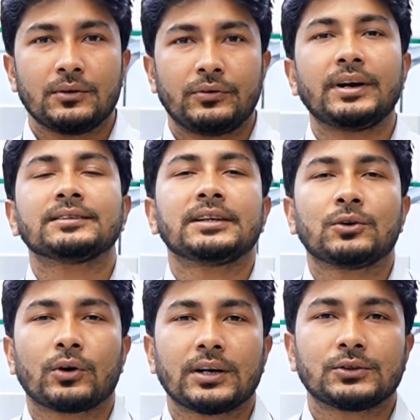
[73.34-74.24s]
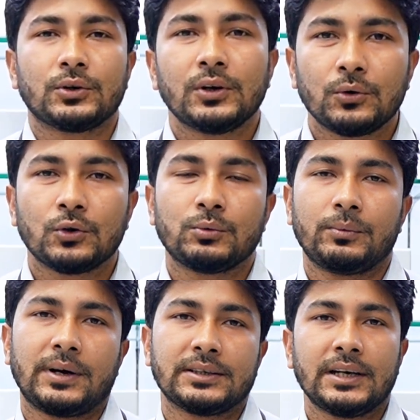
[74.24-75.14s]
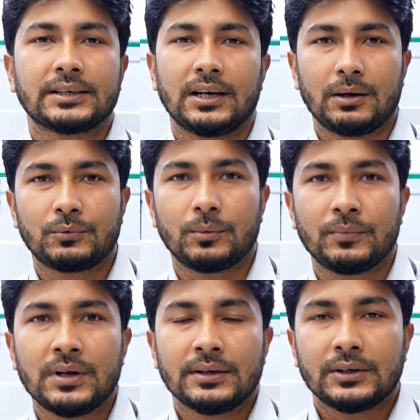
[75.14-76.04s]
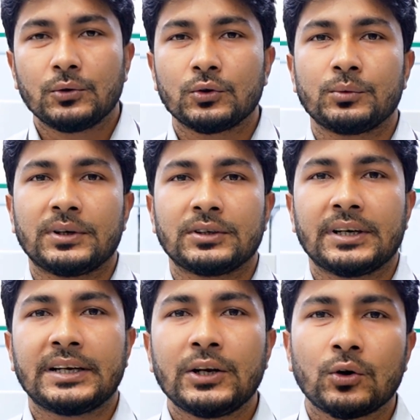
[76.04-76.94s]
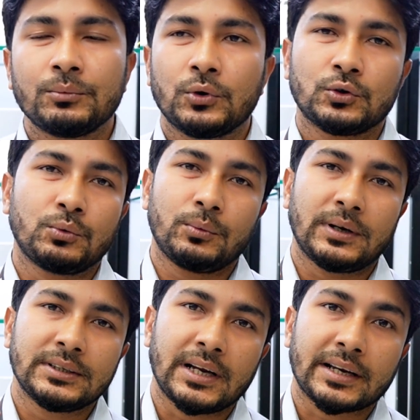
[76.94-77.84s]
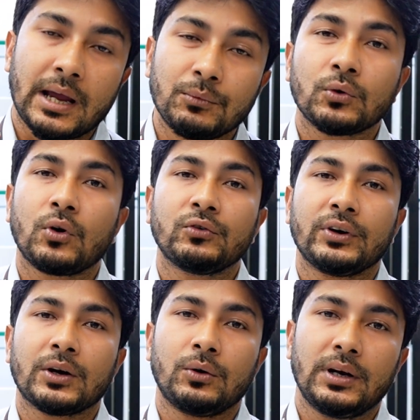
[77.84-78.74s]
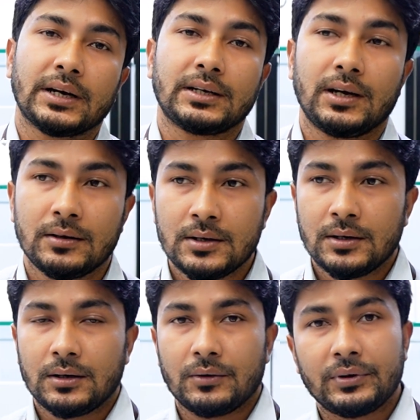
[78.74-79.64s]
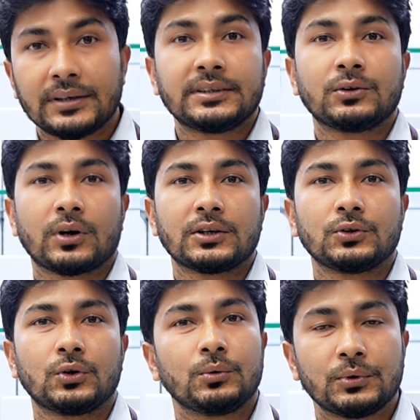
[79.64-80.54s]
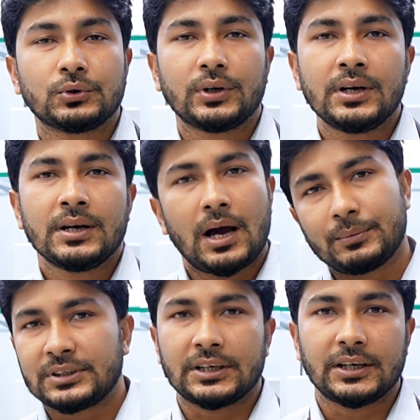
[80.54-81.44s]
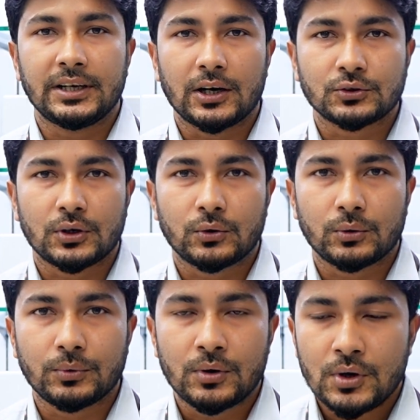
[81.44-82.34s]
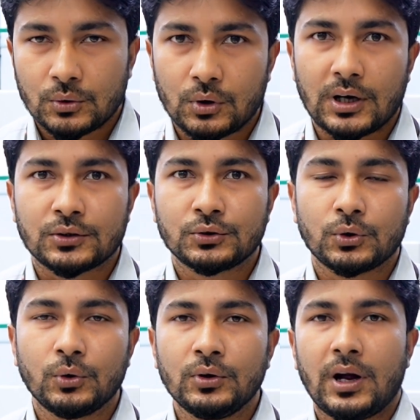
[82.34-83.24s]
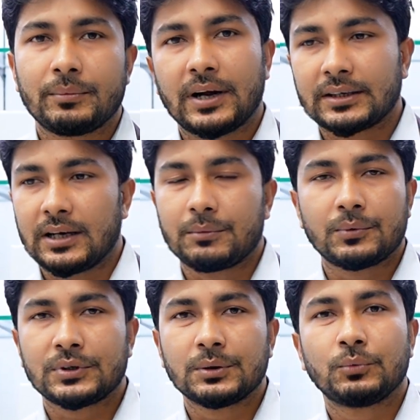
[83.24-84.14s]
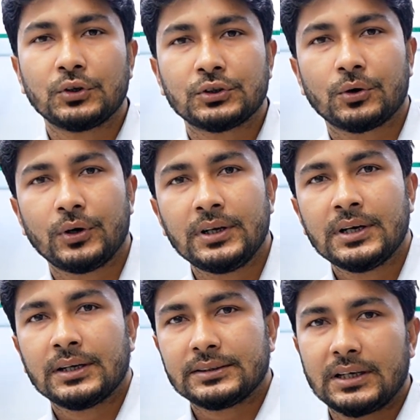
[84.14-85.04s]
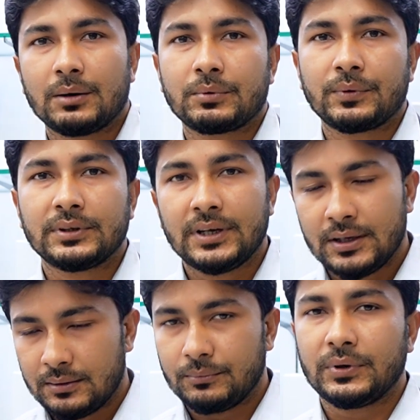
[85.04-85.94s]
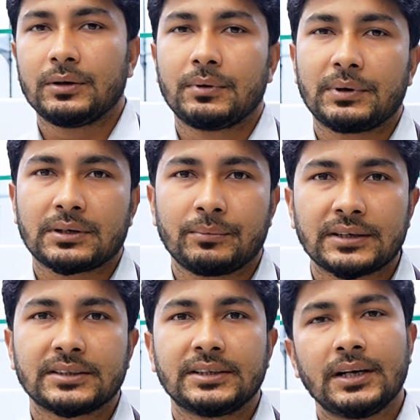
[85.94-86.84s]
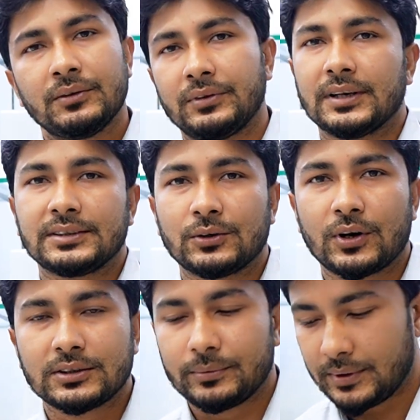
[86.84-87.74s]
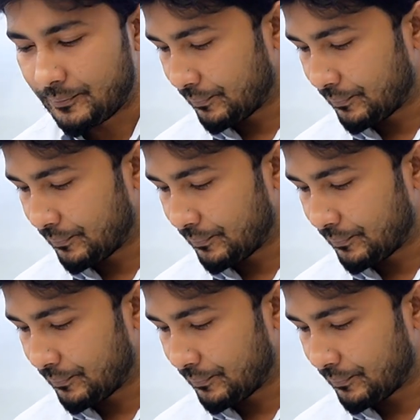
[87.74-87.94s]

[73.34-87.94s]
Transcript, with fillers: ফিনান্সিং করার জন্য ন্যূনতম বাজেটে একটা ল্যাপটপ তো ন্যূনতম বাজেটে কীরকম ন্যূনতম বাজেট আর কেমন কনফিগার হলে একটা ফিনান্সিং করার জন্য উপযোগী আমরা সেটা নিয়ে আলোচনা করব তো আসুন চলুন আমরা একটা ল্যাপটপের সাথে পরিচিত হই যে ল্যাপটপটা দিয়ে মিনিমাম একটা বাজেট দিয়ে ফিনান্সিং করা যাবে